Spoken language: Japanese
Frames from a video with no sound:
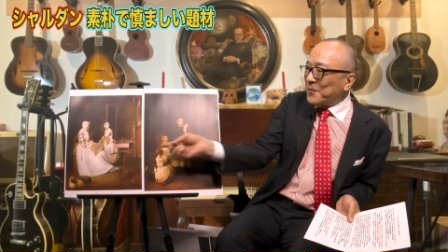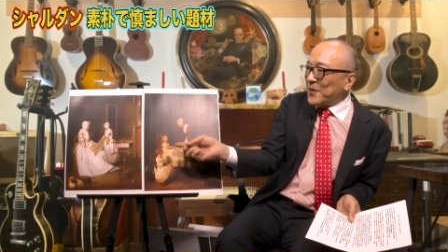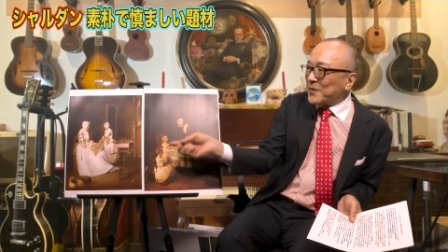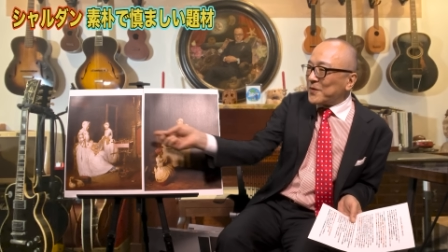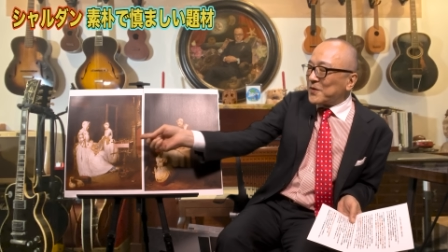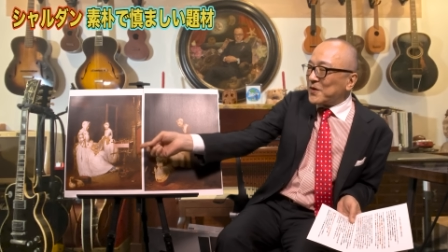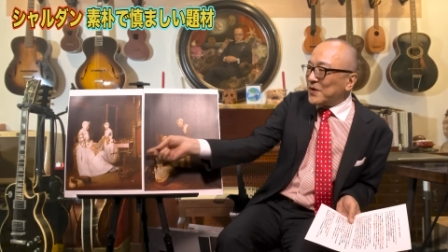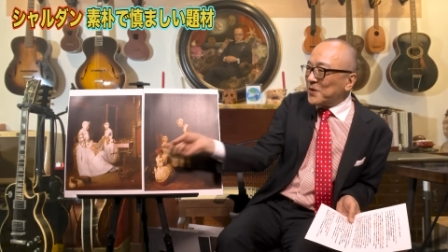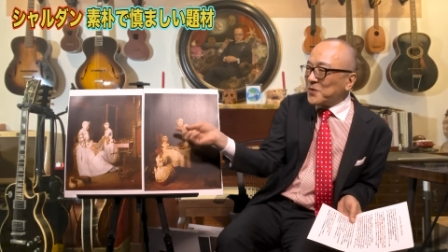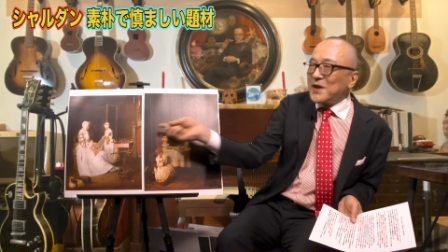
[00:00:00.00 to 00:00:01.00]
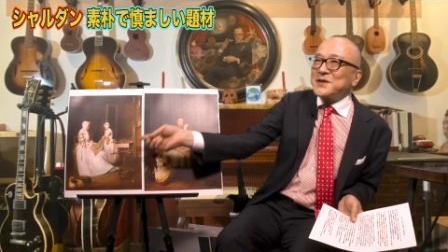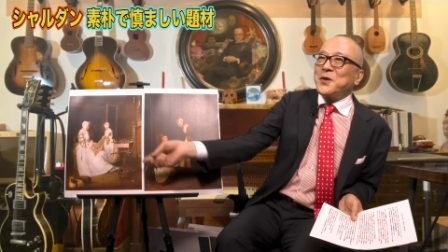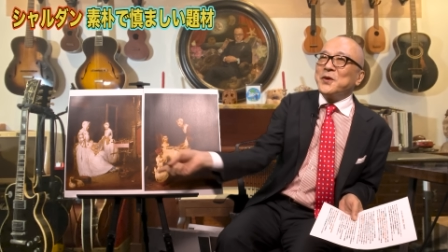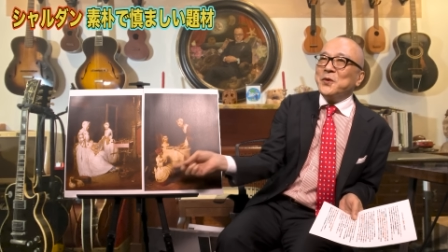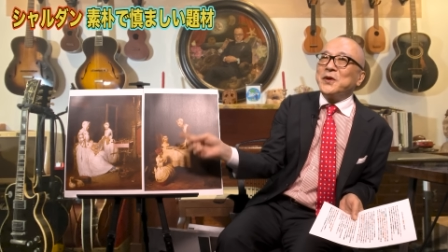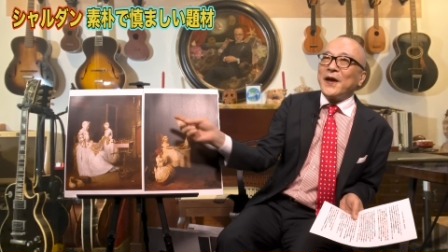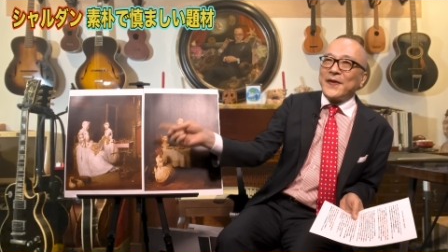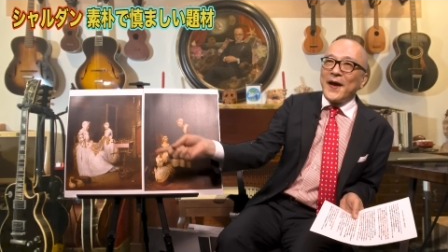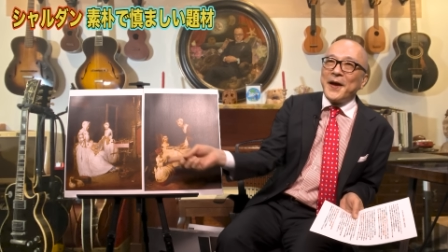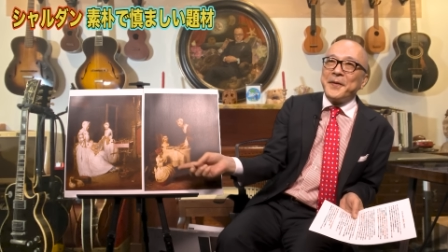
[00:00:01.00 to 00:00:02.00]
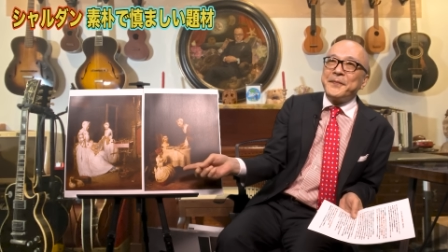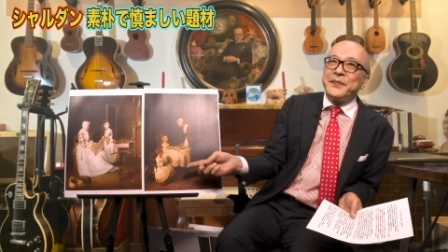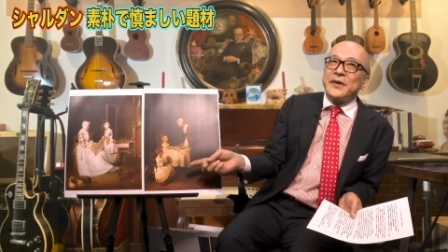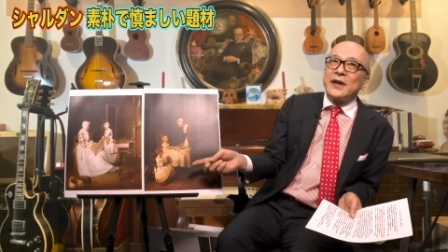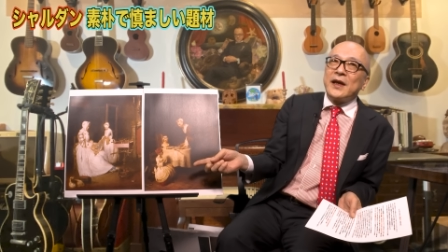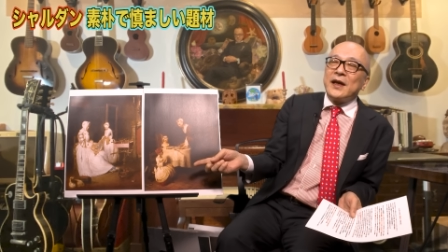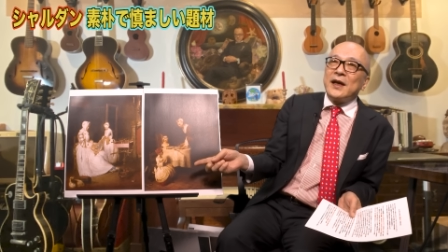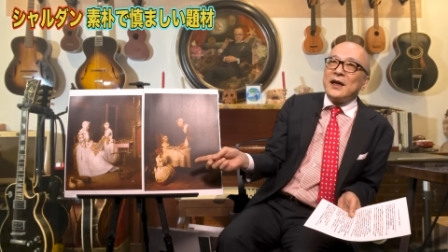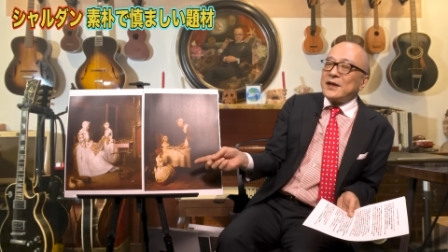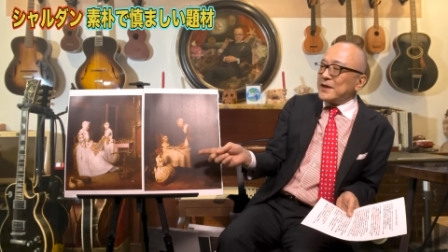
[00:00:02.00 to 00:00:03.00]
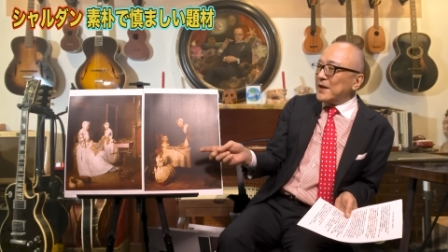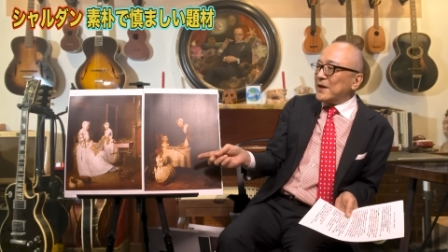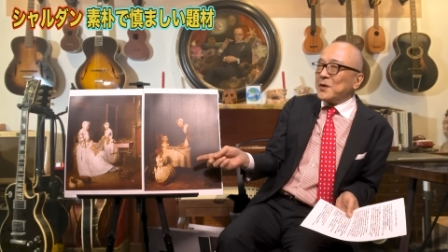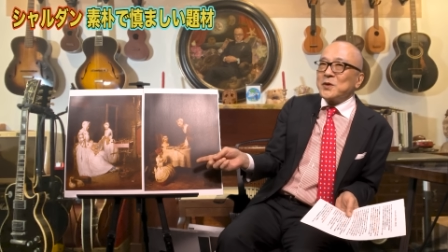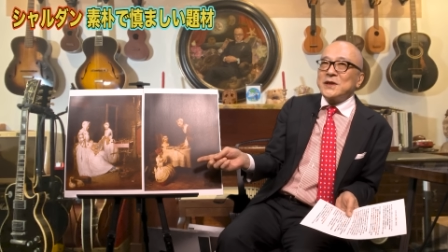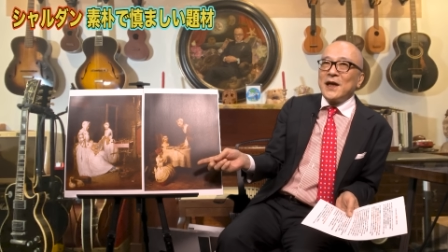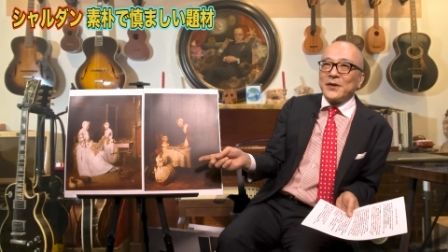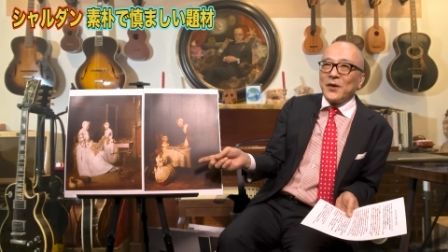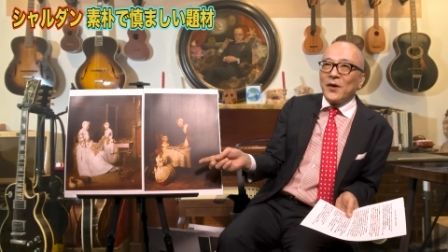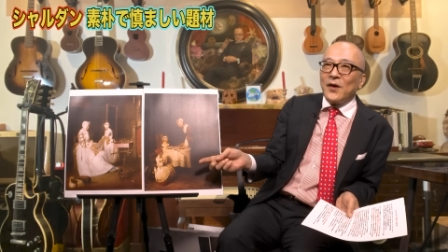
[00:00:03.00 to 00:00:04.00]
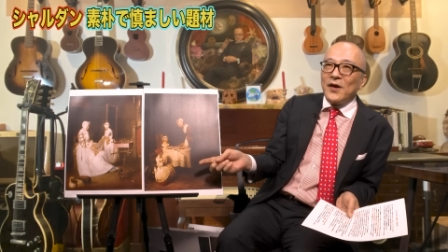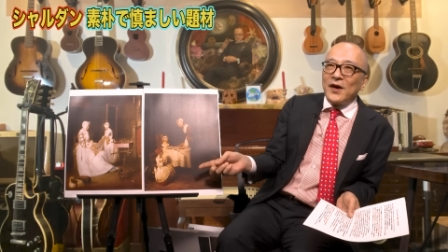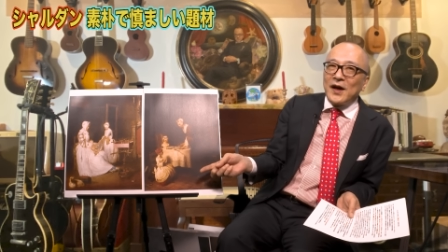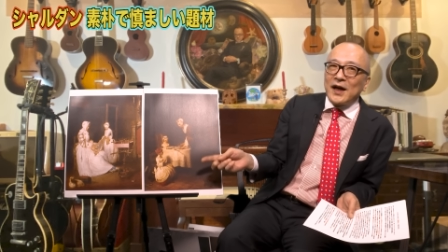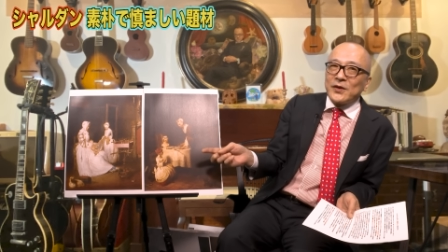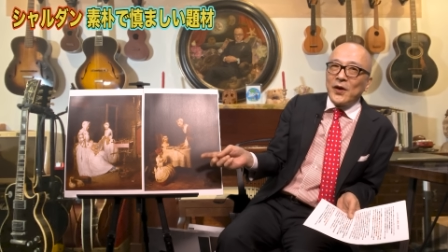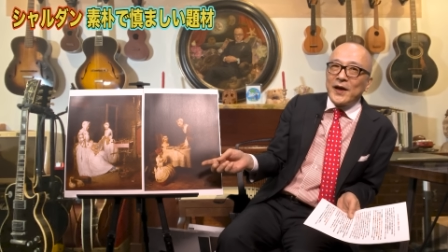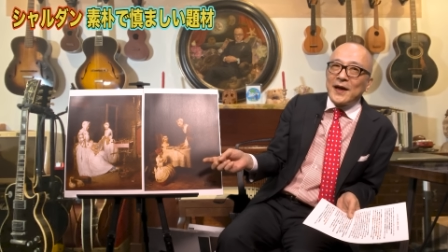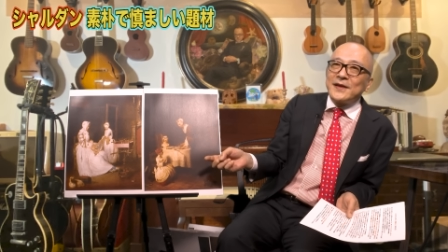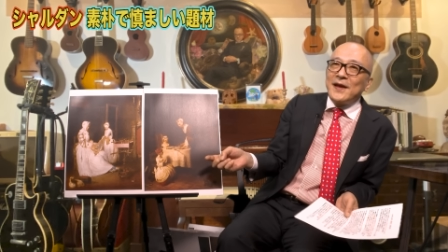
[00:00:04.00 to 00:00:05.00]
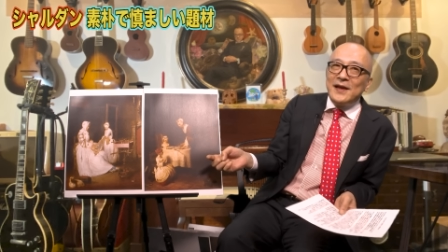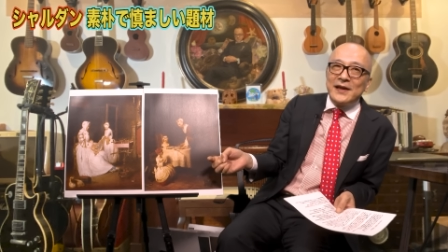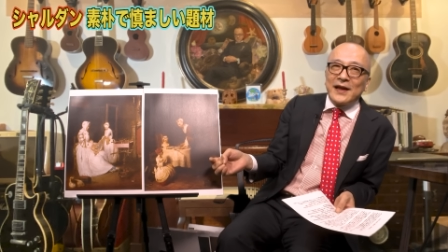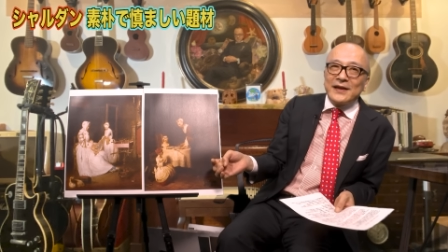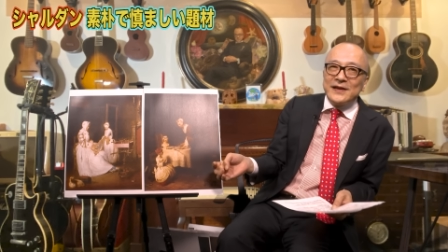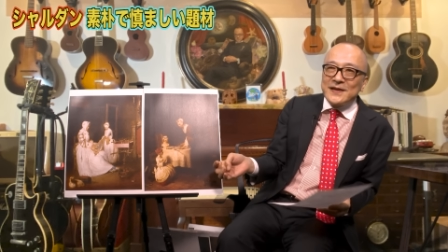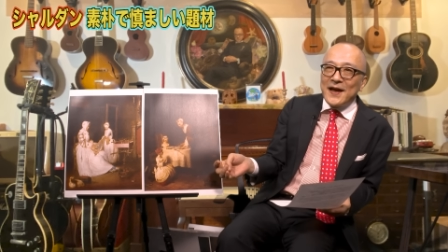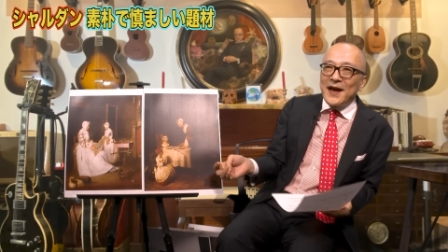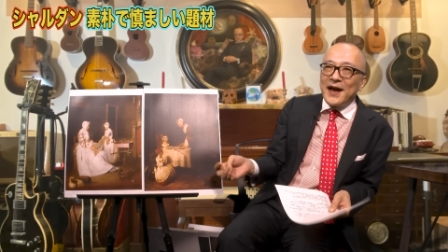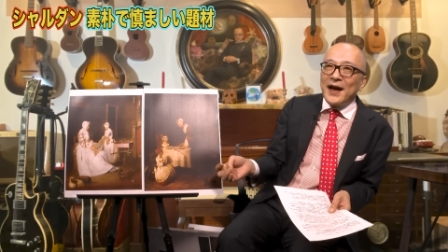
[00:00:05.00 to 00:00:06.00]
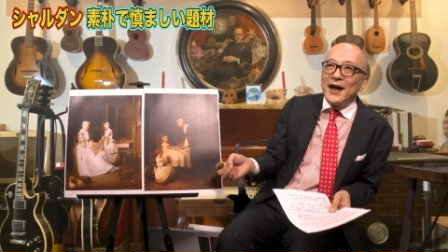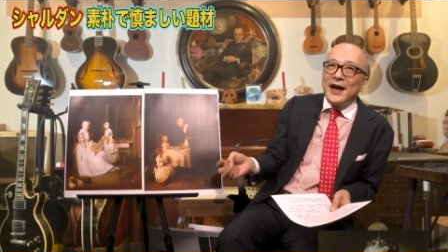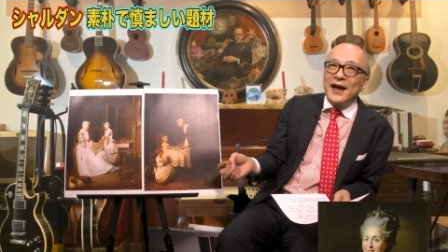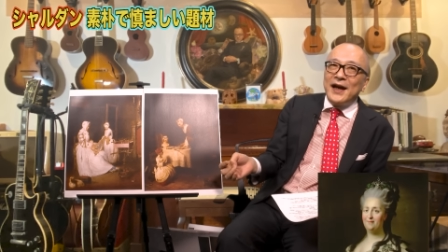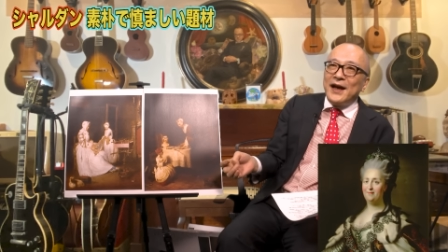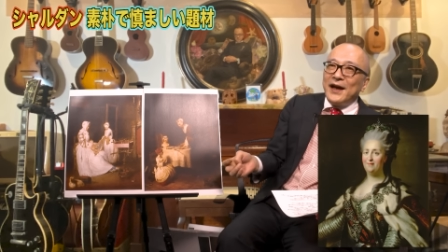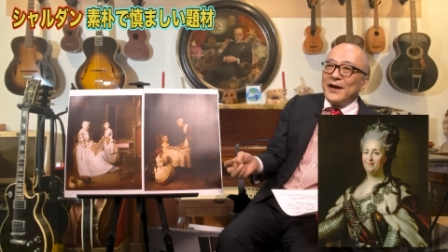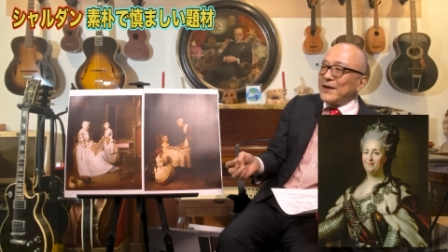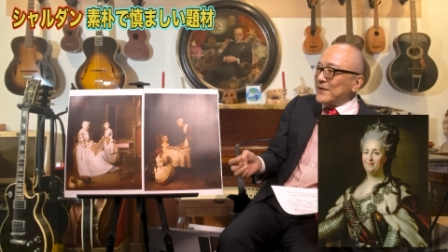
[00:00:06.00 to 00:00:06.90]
ぱりいろんな人に受けてでロシアのあのエカテリーナ2世エカ